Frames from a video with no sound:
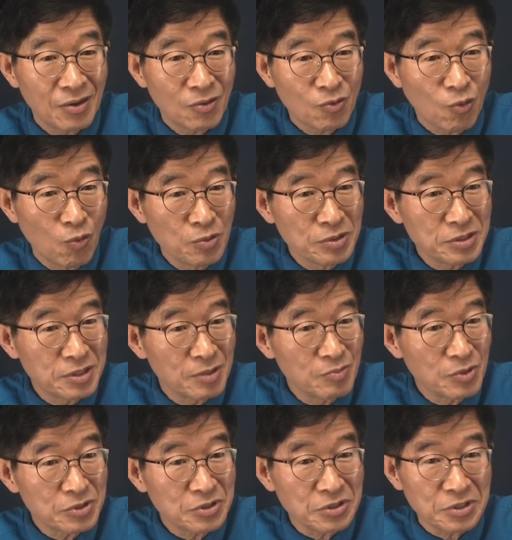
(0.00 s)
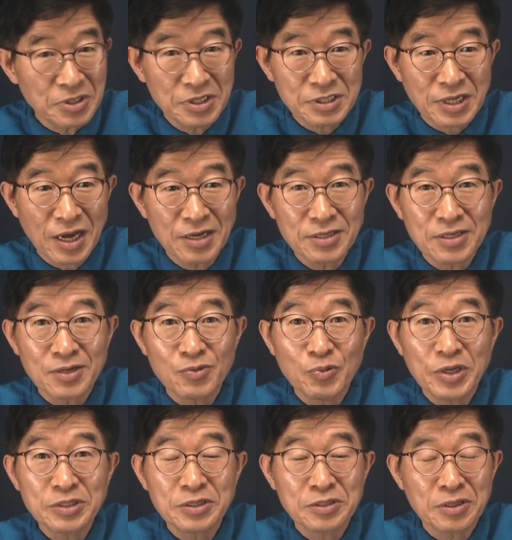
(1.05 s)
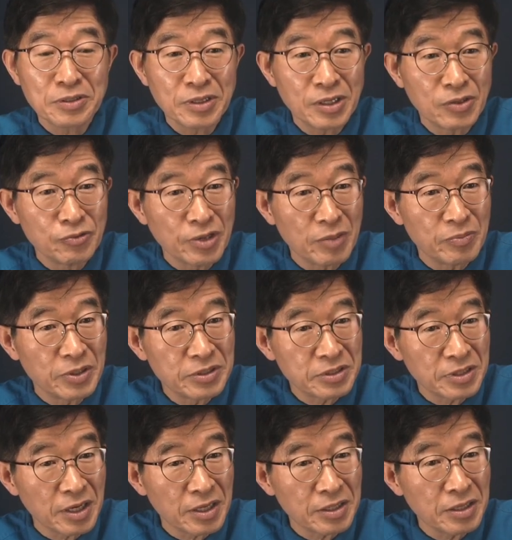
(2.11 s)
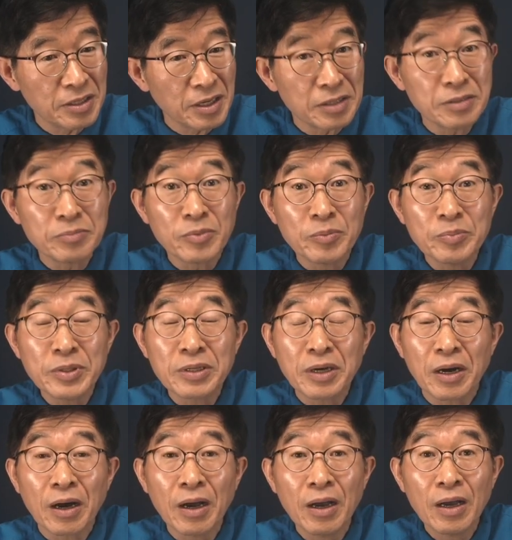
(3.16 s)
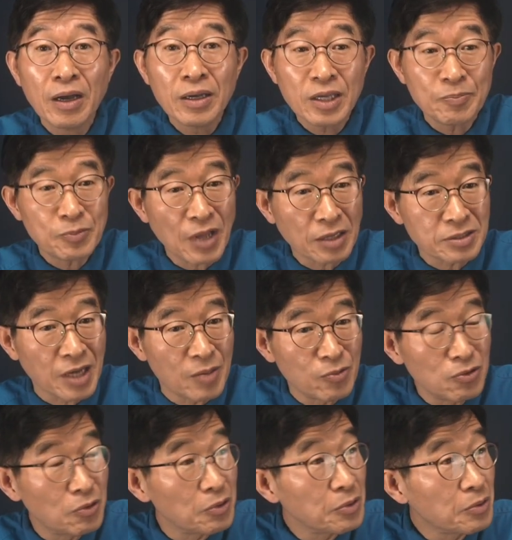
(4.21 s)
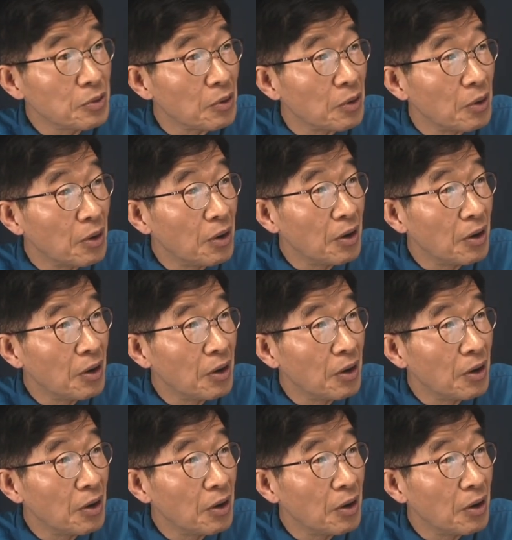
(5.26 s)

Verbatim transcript: 공정 뭐 정의 상식을 외쳤던 허우대 멀쩡한 인간은 뭡니까 입 딱 다물고 있고